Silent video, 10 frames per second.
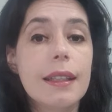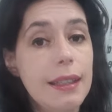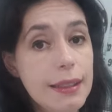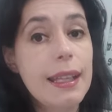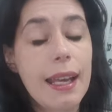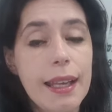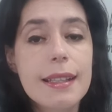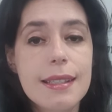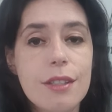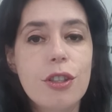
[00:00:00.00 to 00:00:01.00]
que tem
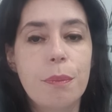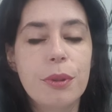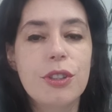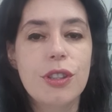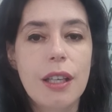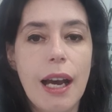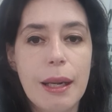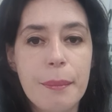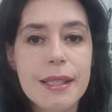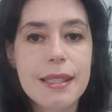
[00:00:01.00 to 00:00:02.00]
esse tipo de
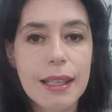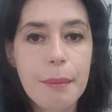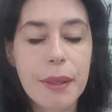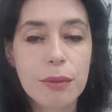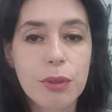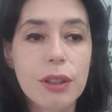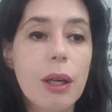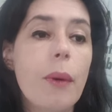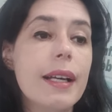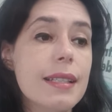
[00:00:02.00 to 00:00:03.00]
armazenamento.
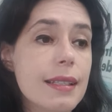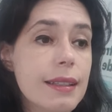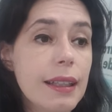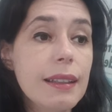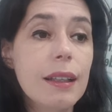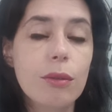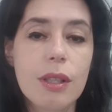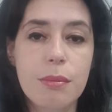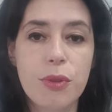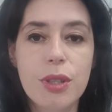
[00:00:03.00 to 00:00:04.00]
Então, essas
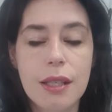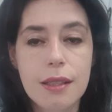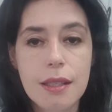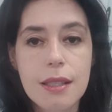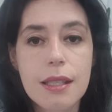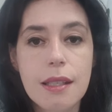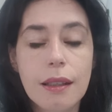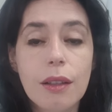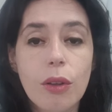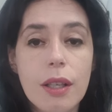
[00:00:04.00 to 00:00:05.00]

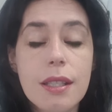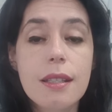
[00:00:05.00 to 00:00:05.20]
32.760 doses